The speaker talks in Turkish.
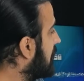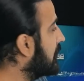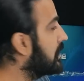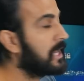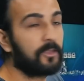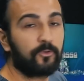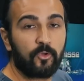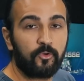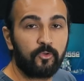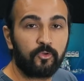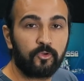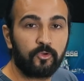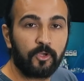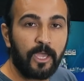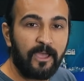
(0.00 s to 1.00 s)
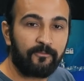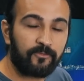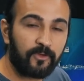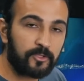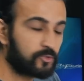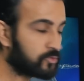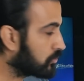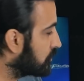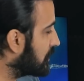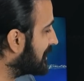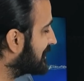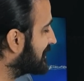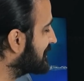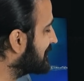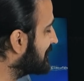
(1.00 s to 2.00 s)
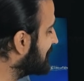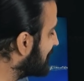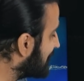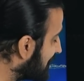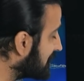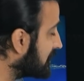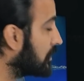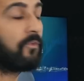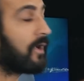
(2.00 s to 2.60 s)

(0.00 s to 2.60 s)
geriye dönük enflasyonun etkisinin